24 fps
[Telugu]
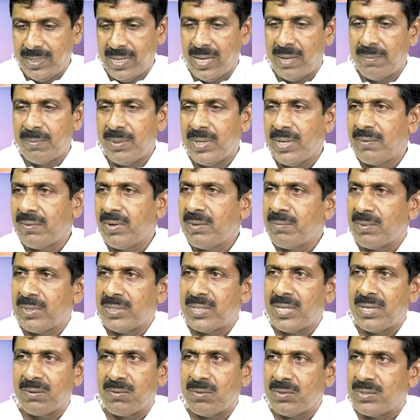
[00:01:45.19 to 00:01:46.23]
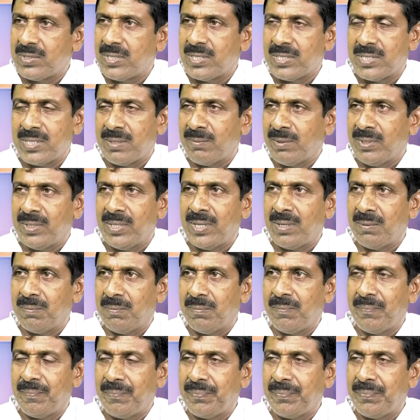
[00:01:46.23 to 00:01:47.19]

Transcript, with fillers: యాభై అరవై మధ్యనకు వచ్చేసినాం అందరం